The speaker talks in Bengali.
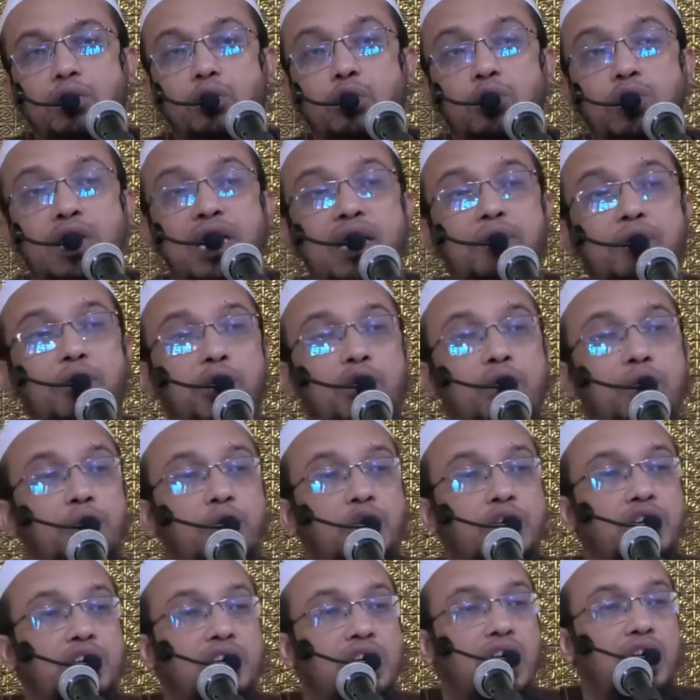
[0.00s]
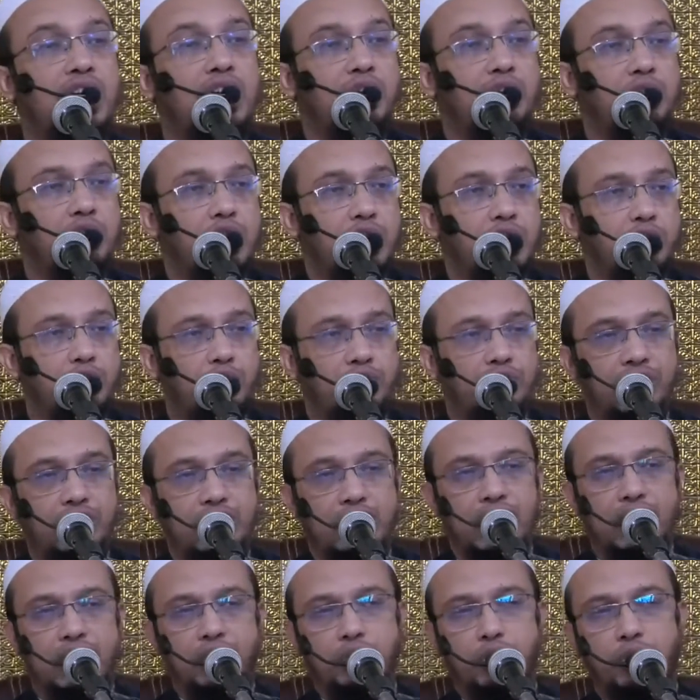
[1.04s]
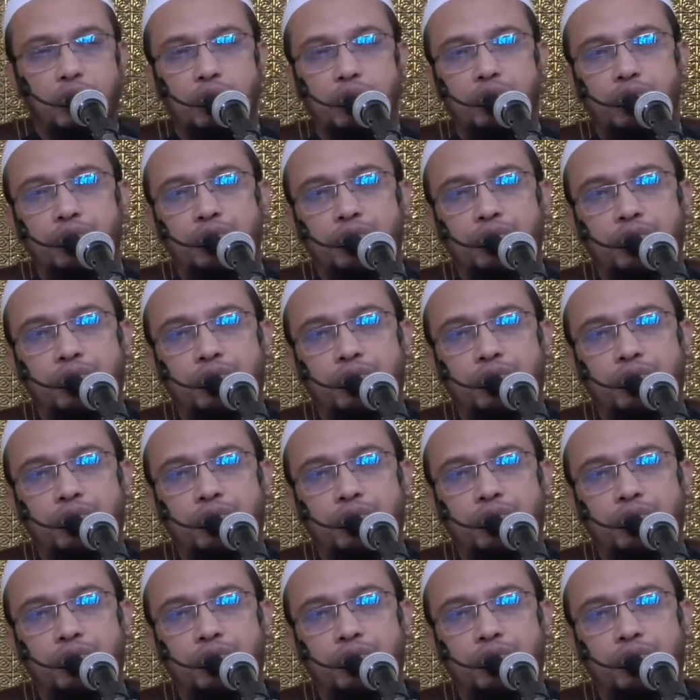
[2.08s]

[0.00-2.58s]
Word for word: দুধের মতো পরিষ্কার করার তফিক দান করবেন